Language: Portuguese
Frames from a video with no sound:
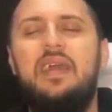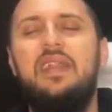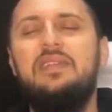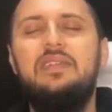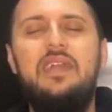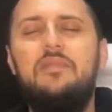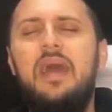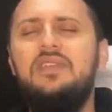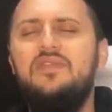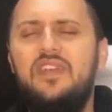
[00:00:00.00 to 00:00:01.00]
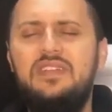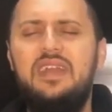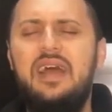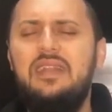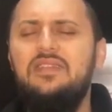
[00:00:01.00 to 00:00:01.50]
para crescer mais e
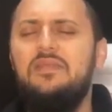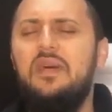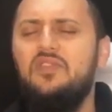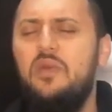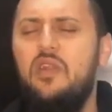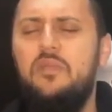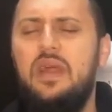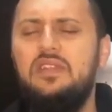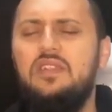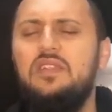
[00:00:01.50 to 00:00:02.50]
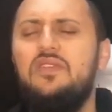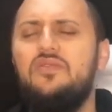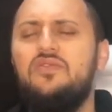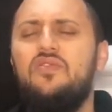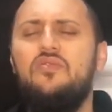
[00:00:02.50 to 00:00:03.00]
fazer cada dia mais o melhor para Ti, Deus.